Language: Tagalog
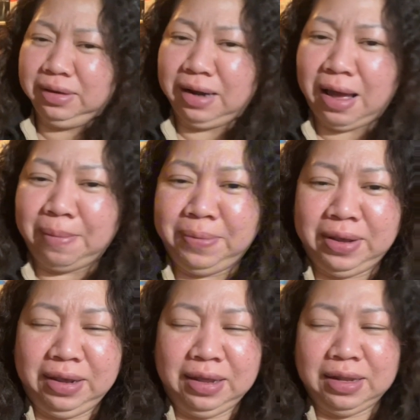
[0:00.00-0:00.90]
Grabe,
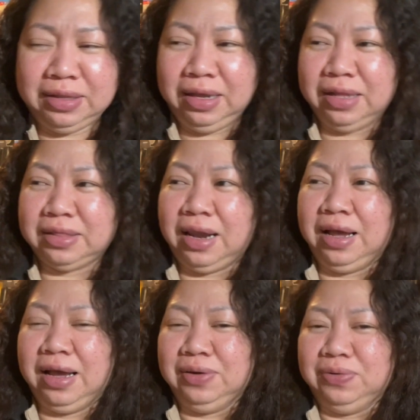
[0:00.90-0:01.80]
init-init
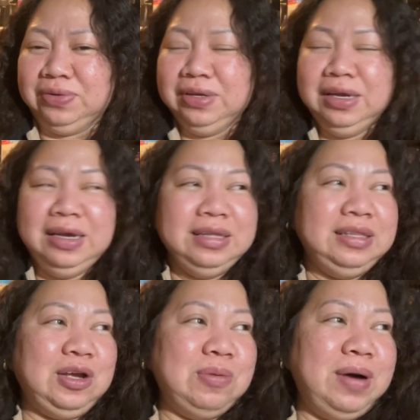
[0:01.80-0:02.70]
talaga nun.
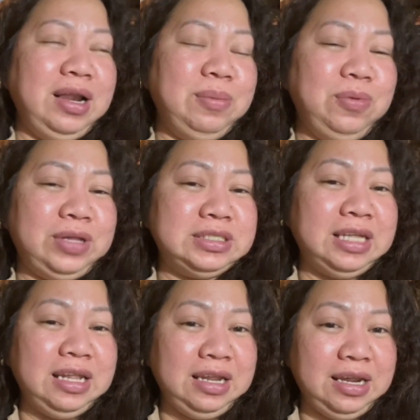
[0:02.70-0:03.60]
Hindi ko makalimutas.
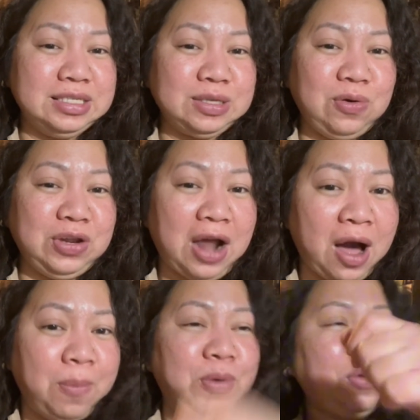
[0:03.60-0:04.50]
Nililinis ko,
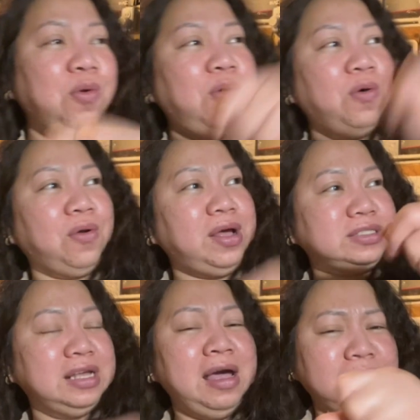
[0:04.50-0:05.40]
ninahabol ko yung
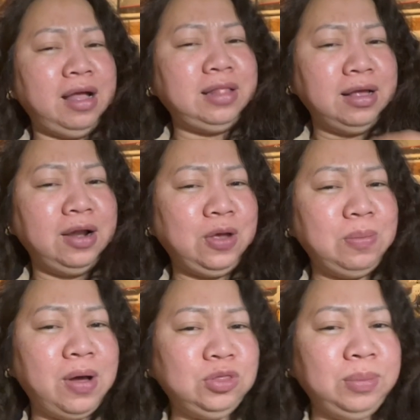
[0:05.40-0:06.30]
oras. Natanggal ko
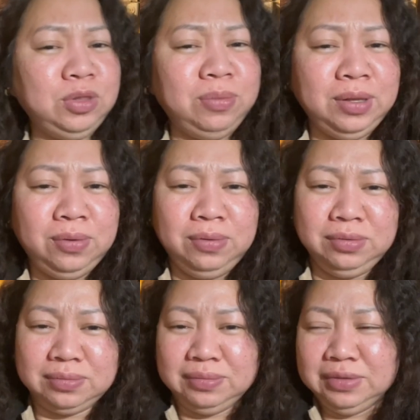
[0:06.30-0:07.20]
yung mga dumi-dumi
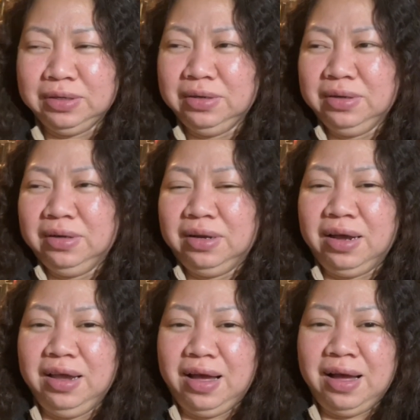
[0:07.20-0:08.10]
dun.
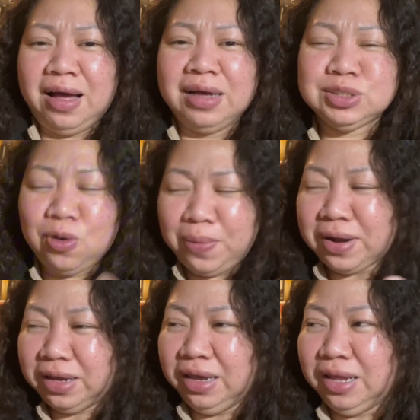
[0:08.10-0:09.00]
Ay, ang, ang sobrang
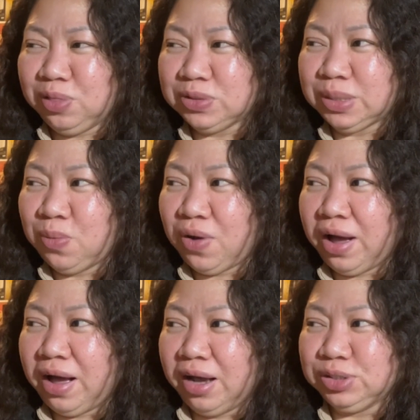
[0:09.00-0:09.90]
init no sa
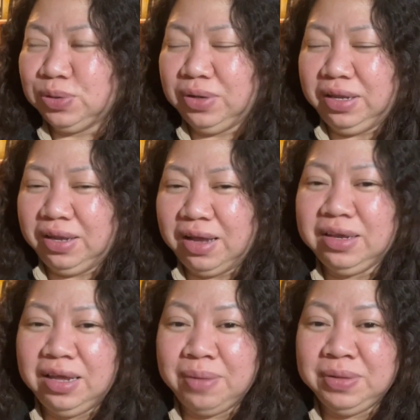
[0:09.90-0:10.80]
mukha actually. Ang
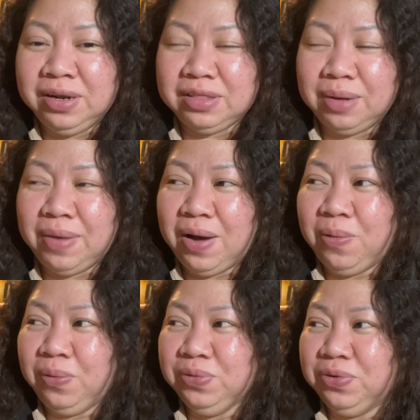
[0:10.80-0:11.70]
hirap din ng trabaho
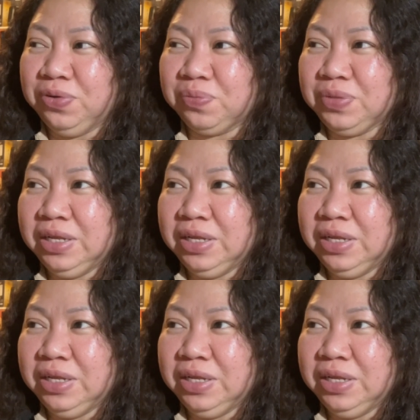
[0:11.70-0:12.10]
ko dun.